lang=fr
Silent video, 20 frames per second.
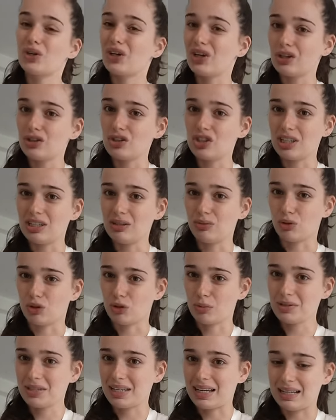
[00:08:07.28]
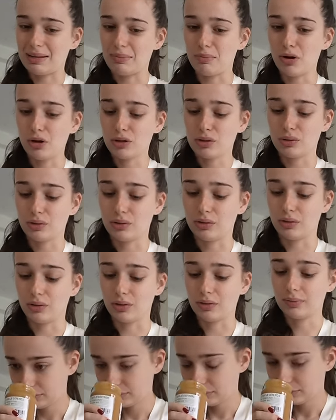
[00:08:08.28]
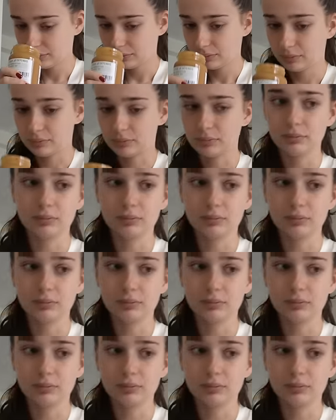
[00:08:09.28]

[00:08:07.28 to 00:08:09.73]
crunchy, donc je pense qu'il y a des morceaux dedans. Hum,